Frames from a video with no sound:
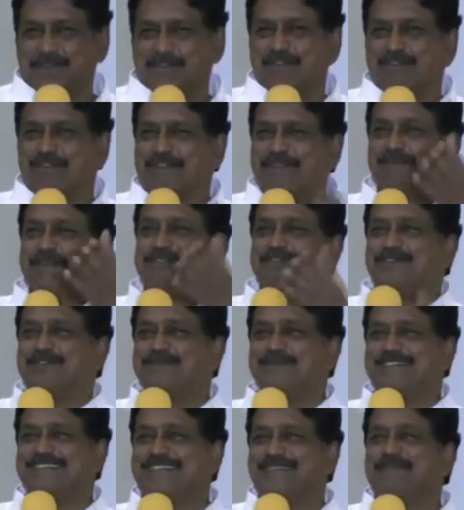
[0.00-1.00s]
ఒకవైపే
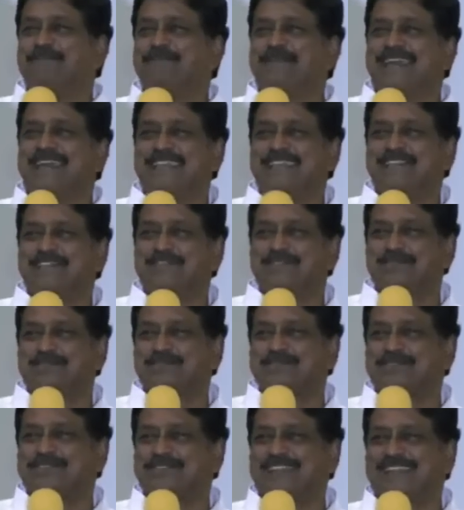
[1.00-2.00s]
చూడమని చెప్పి ఆయన ఎదురు
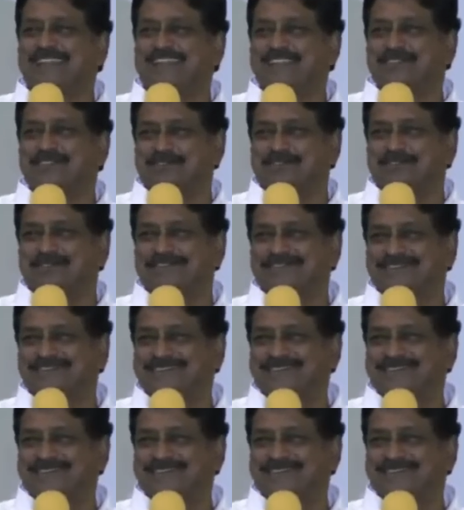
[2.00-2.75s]
కూర్చున్నాడు అందుకు